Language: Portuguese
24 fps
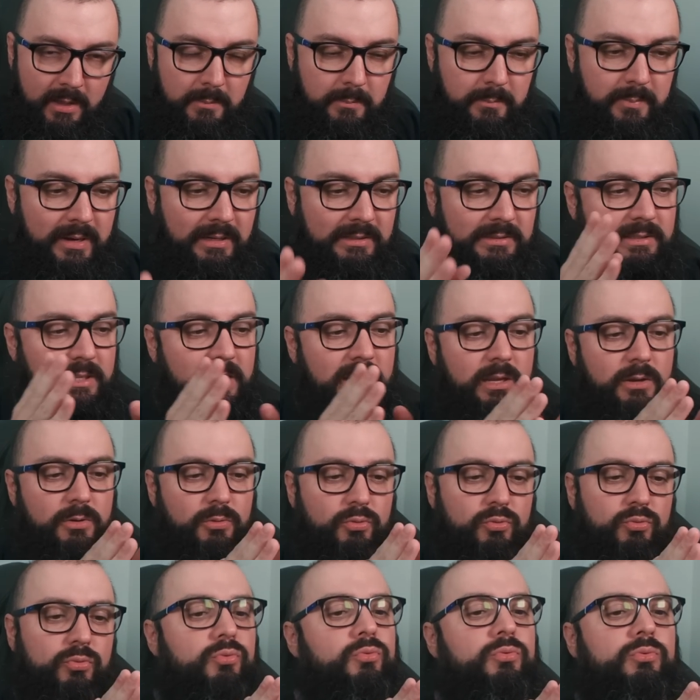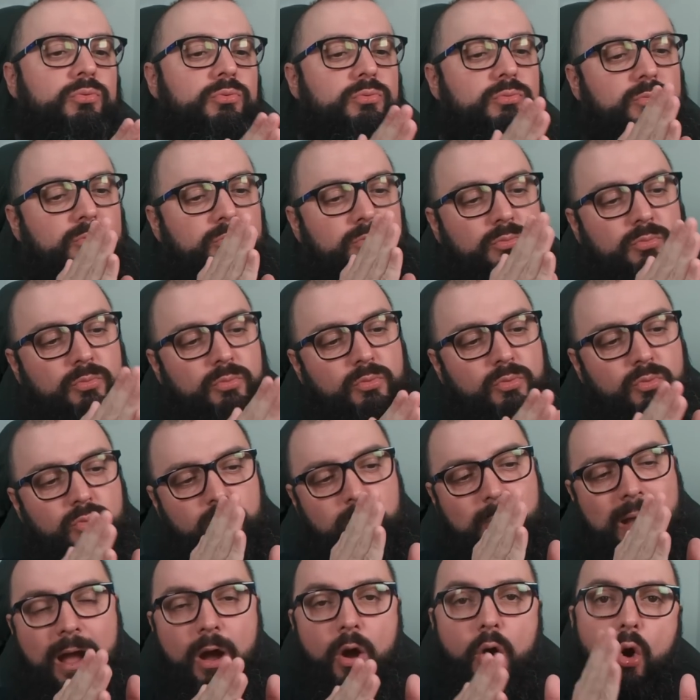para ter um,
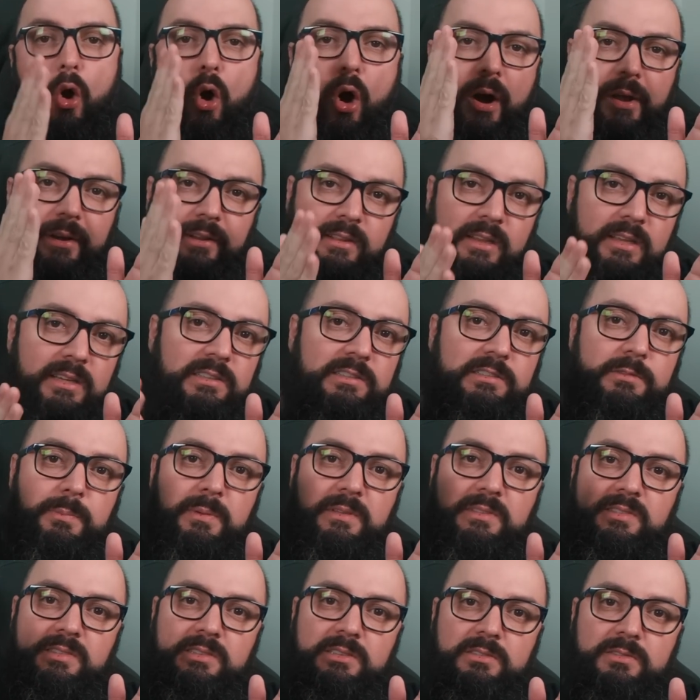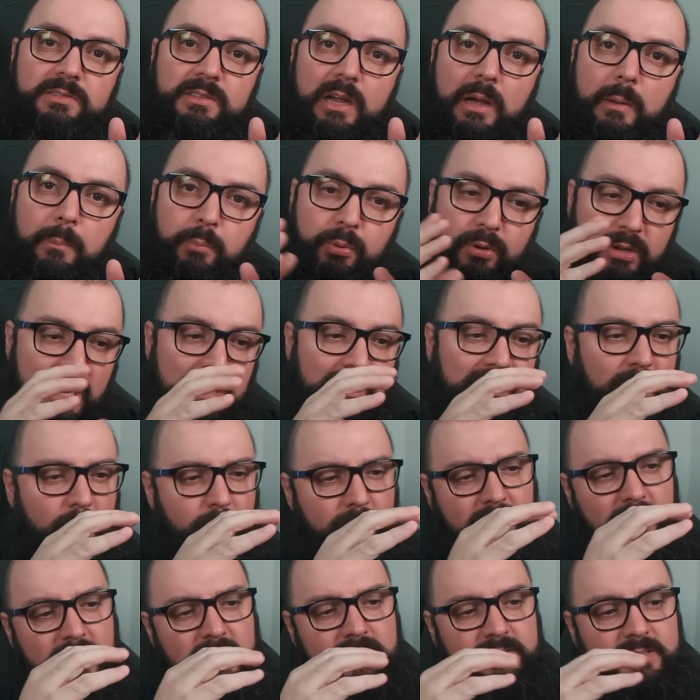uma ordem específica, porque ele está
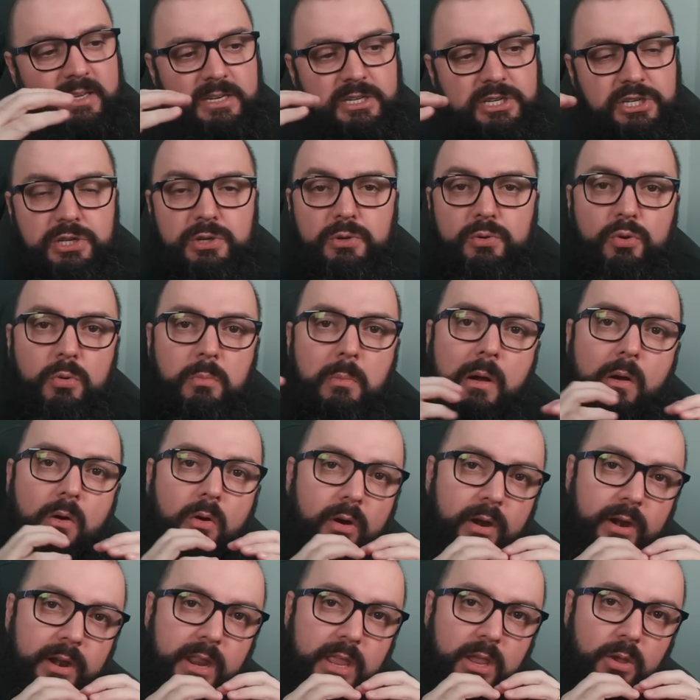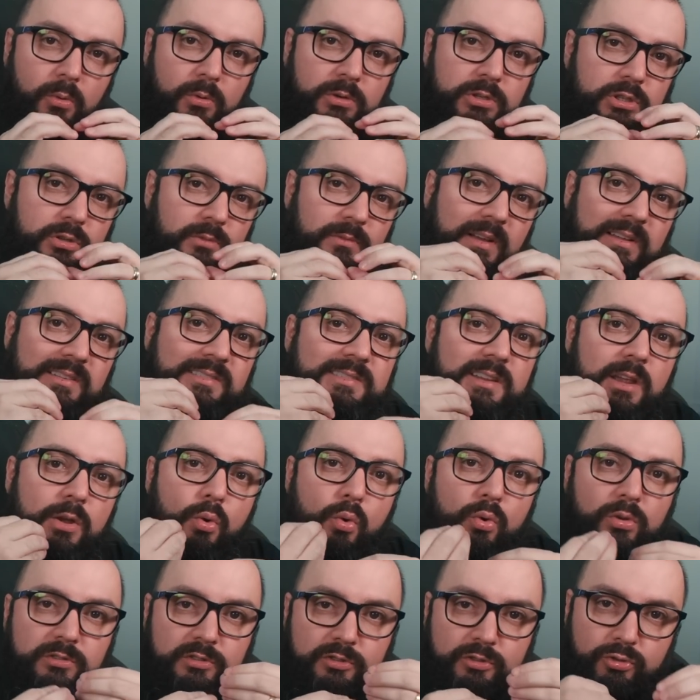organizadinho numa ordem onde ele vai ser
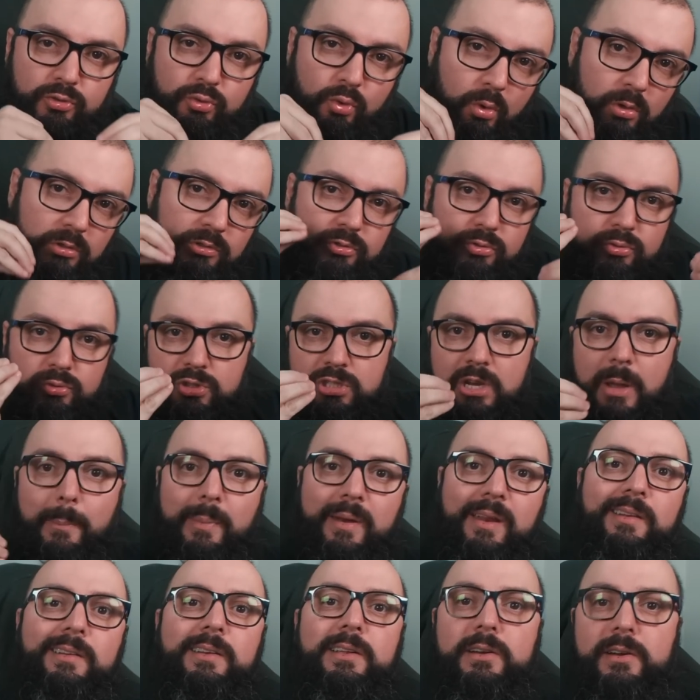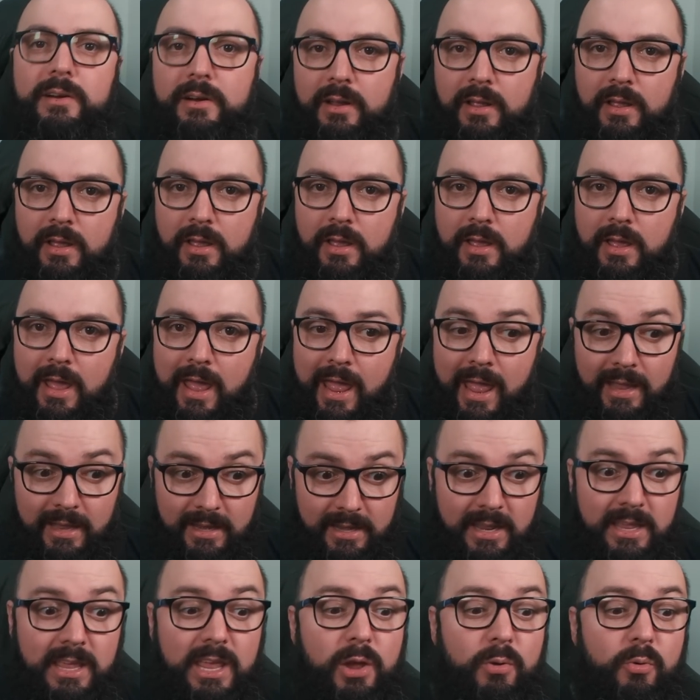gostoso de aprender. É que
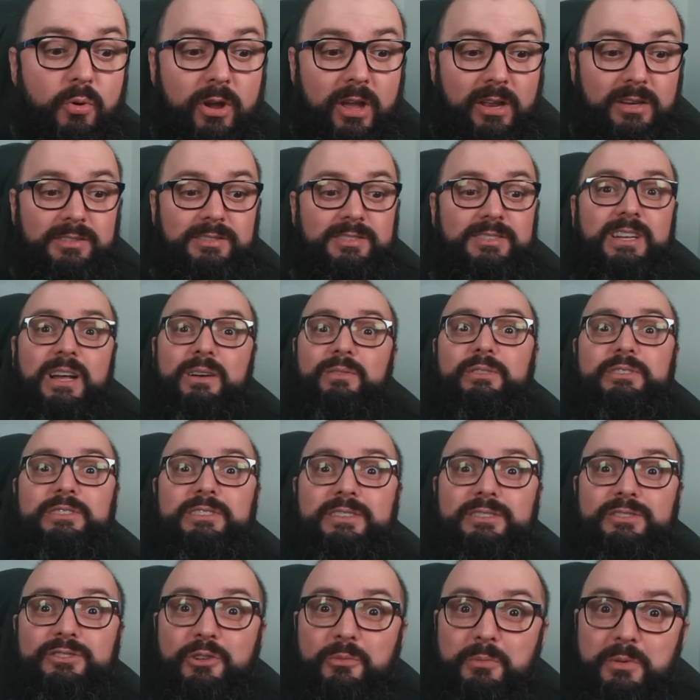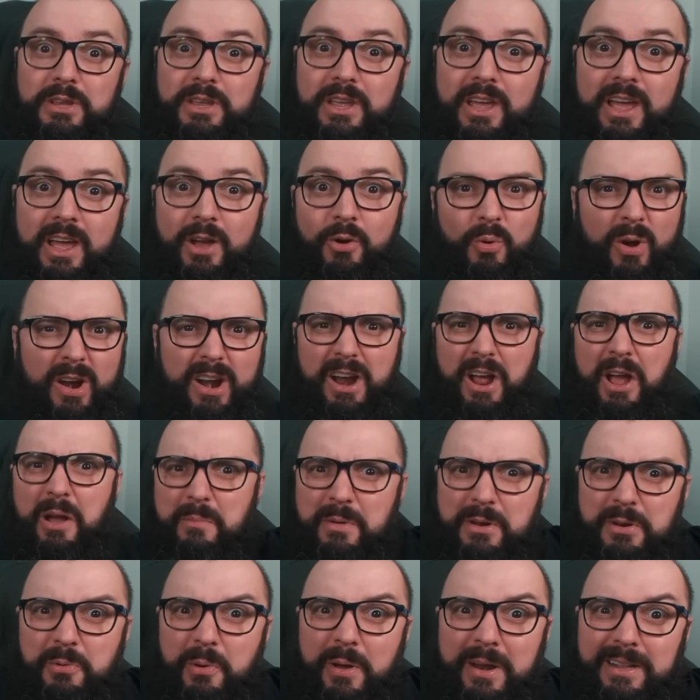nem eu, eu quero ensinar você sobre
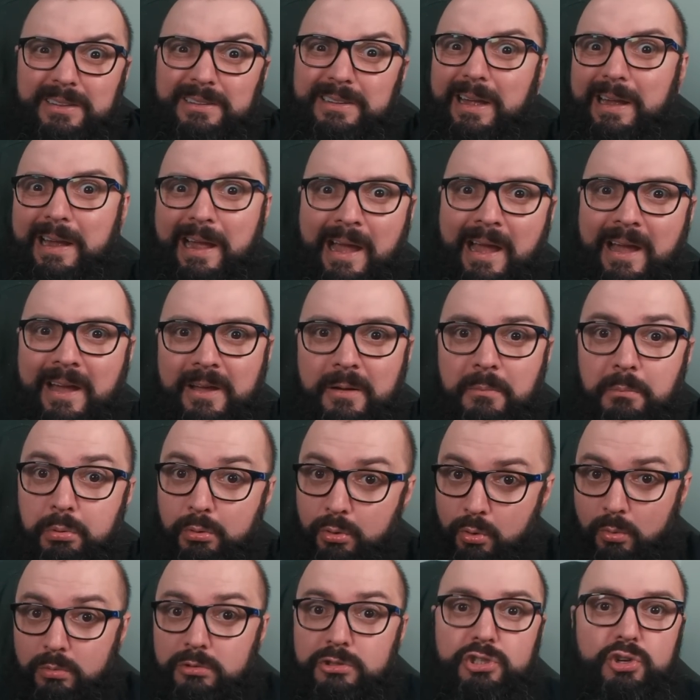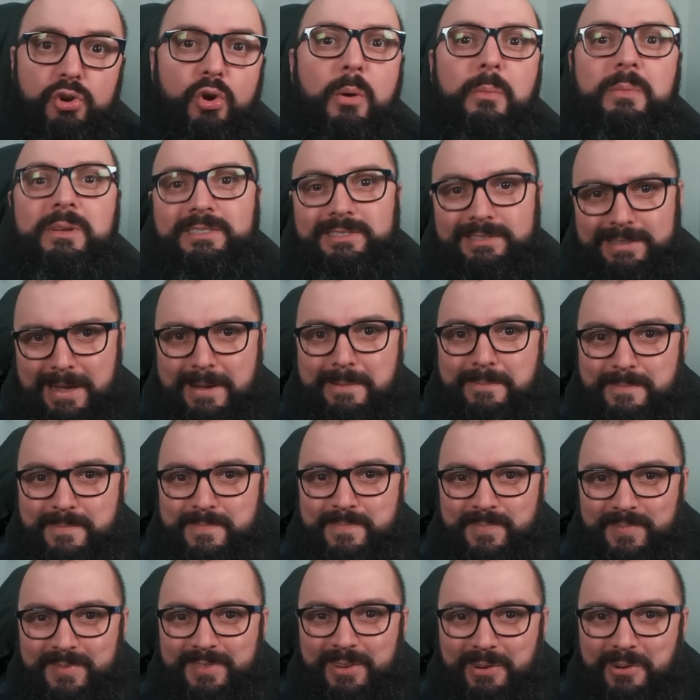Warhammer 40k. Por onde começar?
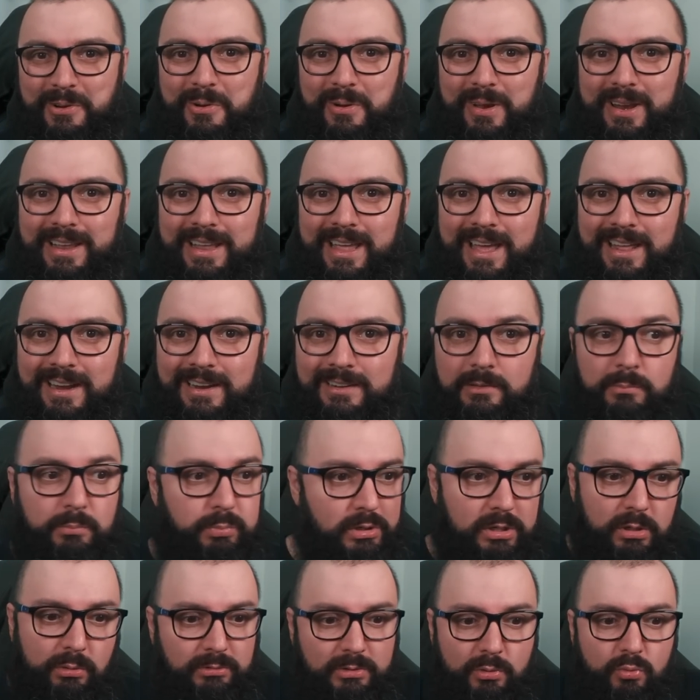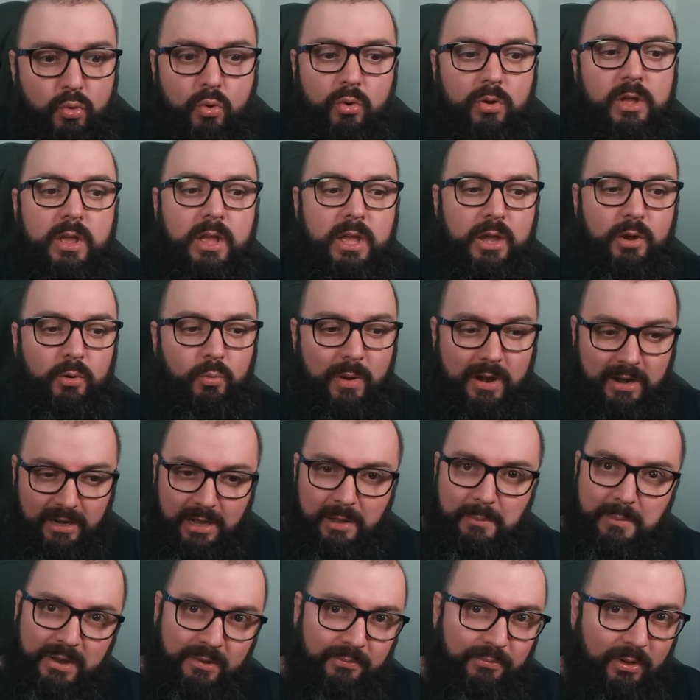Sabe qual é que era? Porque não tem um.
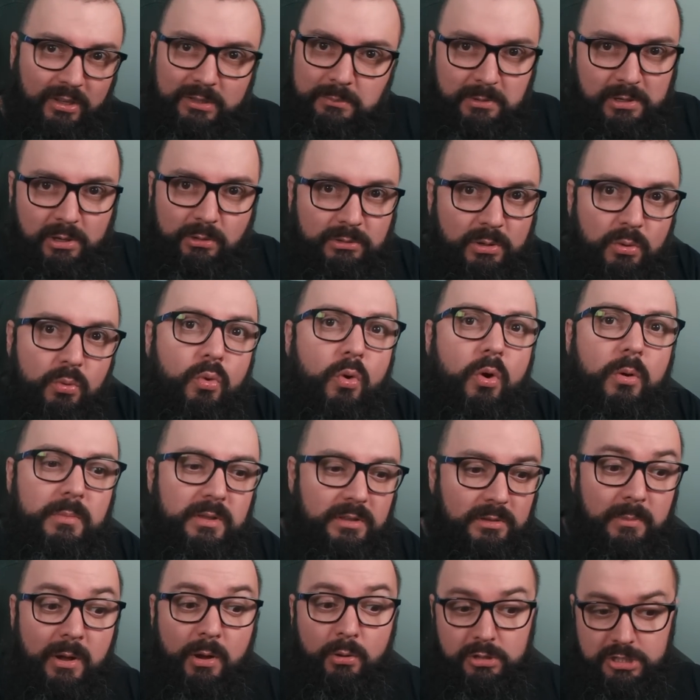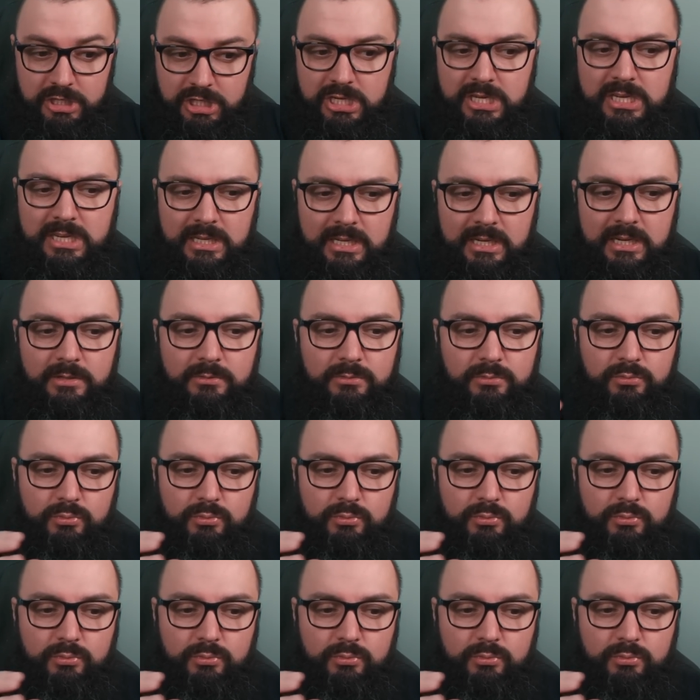Warhammer é foda, porque não tem um começo, é uma rotina, né? Tu,